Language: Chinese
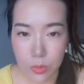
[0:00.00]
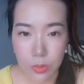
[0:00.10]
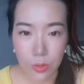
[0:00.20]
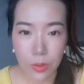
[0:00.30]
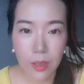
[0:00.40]

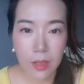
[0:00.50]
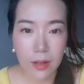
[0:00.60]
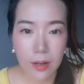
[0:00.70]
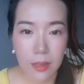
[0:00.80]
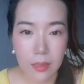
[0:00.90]
去，
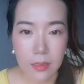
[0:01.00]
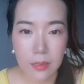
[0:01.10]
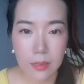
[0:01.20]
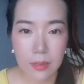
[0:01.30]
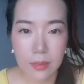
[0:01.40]

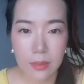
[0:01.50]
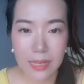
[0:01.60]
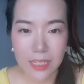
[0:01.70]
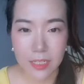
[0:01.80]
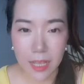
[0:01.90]
呃，
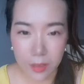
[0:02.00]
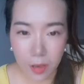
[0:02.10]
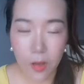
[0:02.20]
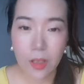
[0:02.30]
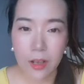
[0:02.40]
拉屎拉
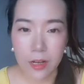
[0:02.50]
尿。